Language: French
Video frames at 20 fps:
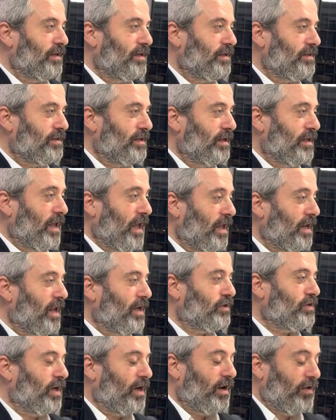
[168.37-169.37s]
C'est
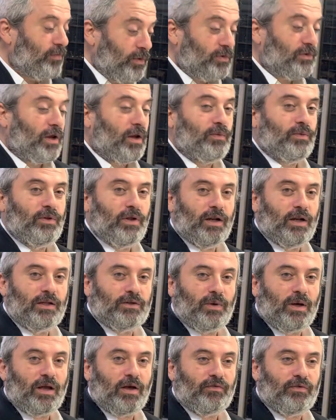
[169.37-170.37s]
Pourtant il lui donne les
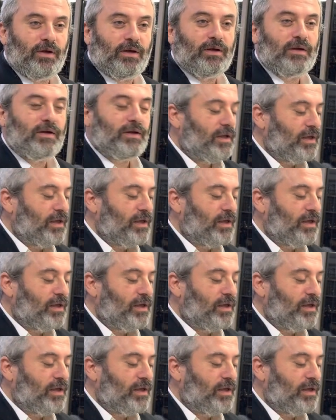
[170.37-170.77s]
oies gavées.